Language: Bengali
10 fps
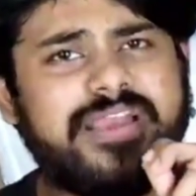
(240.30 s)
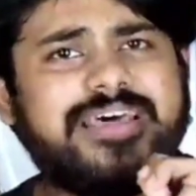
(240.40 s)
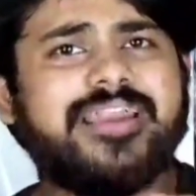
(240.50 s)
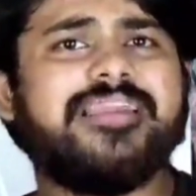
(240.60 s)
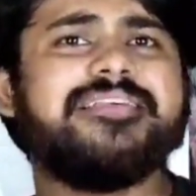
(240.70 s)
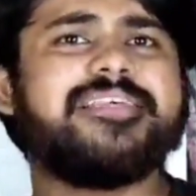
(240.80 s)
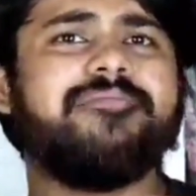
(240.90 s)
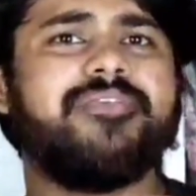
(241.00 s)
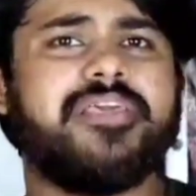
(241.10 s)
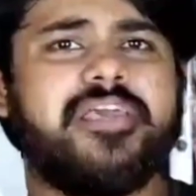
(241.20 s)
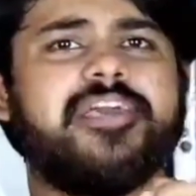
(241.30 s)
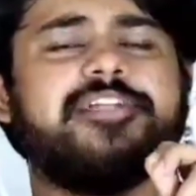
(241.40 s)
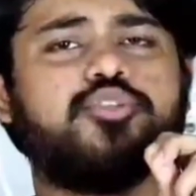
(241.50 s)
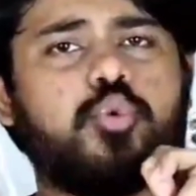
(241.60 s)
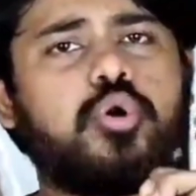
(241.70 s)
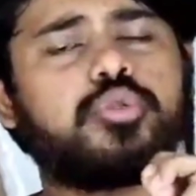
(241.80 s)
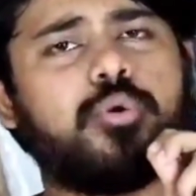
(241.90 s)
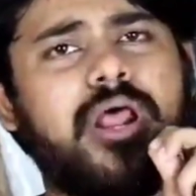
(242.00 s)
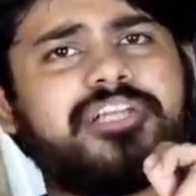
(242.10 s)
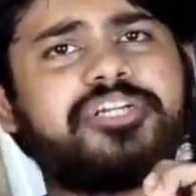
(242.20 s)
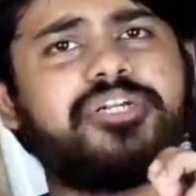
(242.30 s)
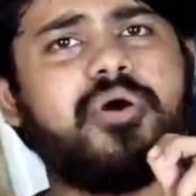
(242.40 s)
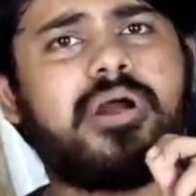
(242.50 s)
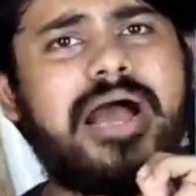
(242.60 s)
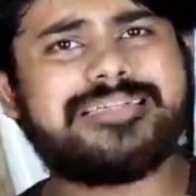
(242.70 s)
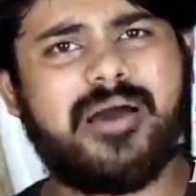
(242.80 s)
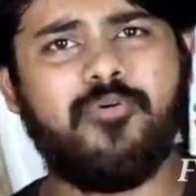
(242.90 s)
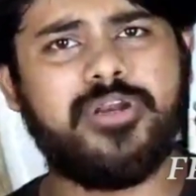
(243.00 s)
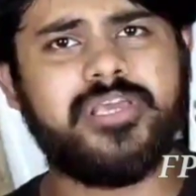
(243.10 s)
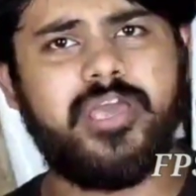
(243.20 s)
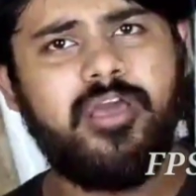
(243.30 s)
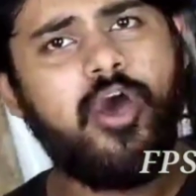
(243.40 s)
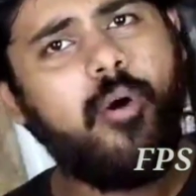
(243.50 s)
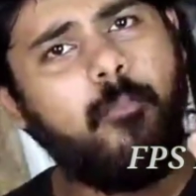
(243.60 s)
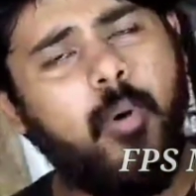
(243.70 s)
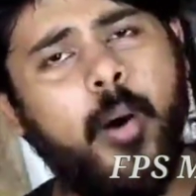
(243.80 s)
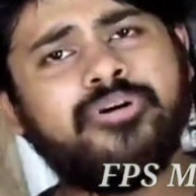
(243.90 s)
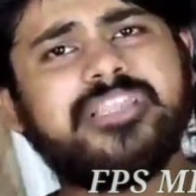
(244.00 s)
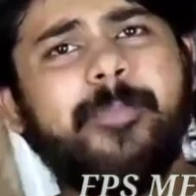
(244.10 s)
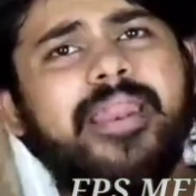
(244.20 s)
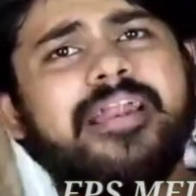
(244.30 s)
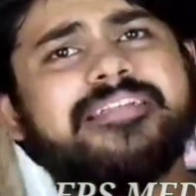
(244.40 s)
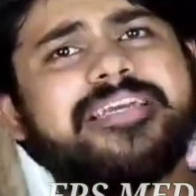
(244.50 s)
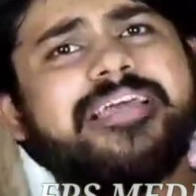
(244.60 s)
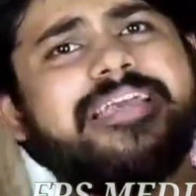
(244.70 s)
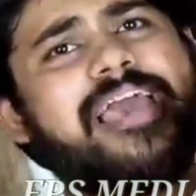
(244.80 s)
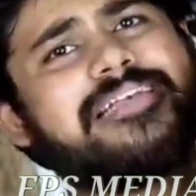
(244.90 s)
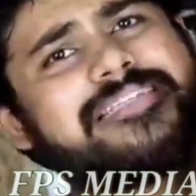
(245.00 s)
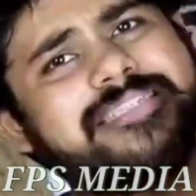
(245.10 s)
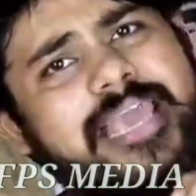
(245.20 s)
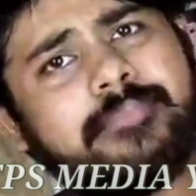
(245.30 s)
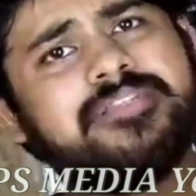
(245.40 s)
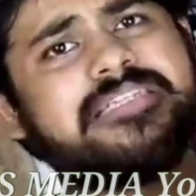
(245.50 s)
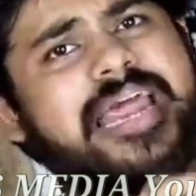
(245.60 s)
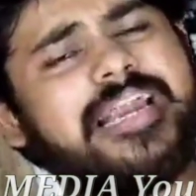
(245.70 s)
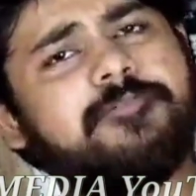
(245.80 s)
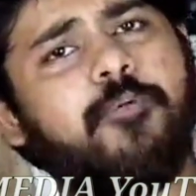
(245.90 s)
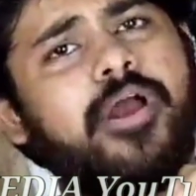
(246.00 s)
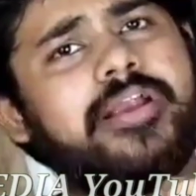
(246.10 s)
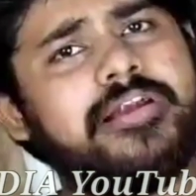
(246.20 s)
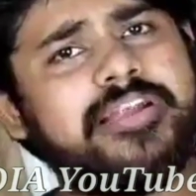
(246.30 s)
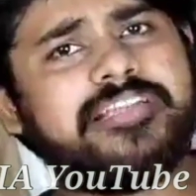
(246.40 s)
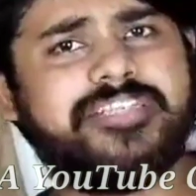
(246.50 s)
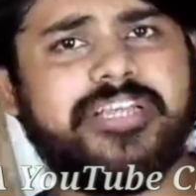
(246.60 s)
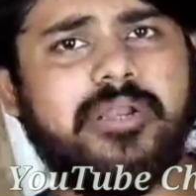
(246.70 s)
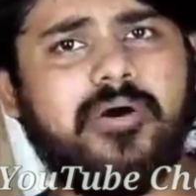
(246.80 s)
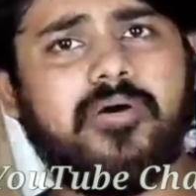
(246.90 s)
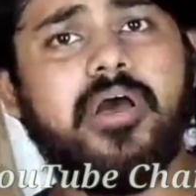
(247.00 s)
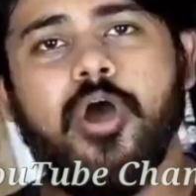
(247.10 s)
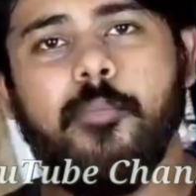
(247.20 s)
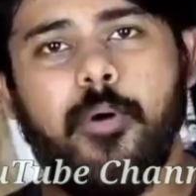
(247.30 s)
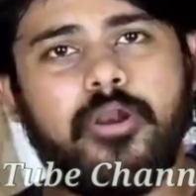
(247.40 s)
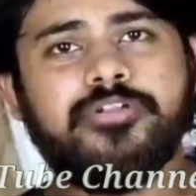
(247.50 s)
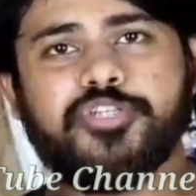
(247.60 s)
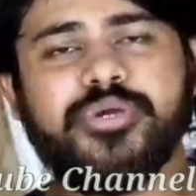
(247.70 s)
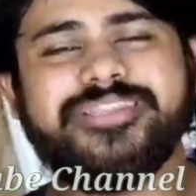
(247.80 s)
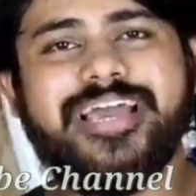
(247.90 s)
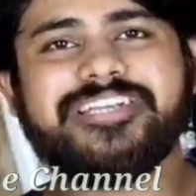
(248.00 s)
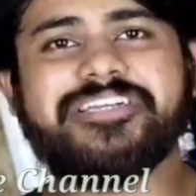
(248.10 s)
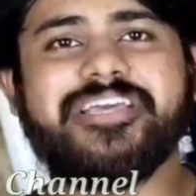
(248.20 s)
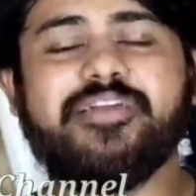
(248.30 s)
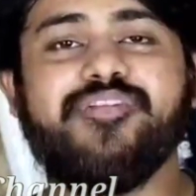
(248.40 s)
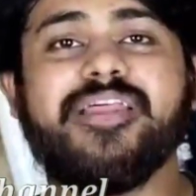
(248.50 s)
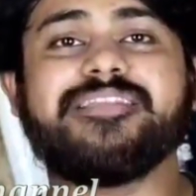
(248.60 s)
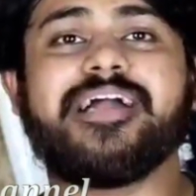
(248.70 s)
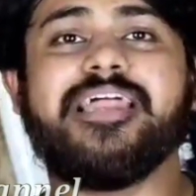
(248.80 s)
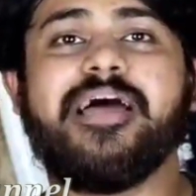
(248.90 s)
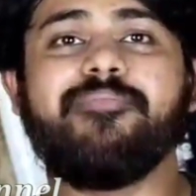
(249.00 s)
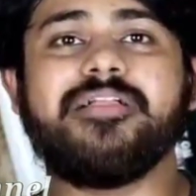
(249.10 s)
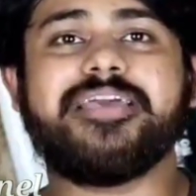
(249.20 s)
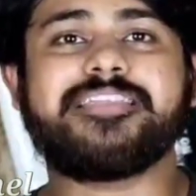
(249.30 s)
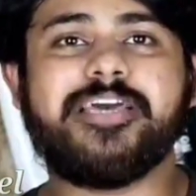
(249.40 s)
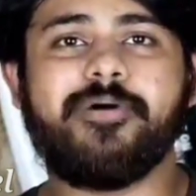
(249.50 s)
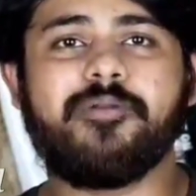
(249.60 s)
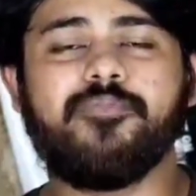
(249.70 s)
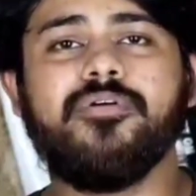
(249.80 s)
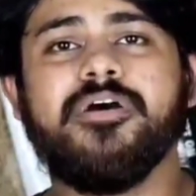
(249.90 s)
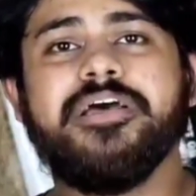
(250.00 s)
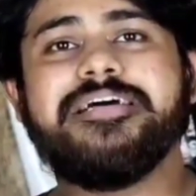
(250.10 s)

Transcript: ফেডারেলিজম নিয়ে যুক্তরাষ্ট্রীয় কাঠামো নিয়ে মমতা ব্যানার্জির কি এই সেম স্ট্যান্ড পয়েন্টই ছিল বরঞ্চ ইতিহাসের দিকে ফিরে তাকালে আমরা দেখতে পারবো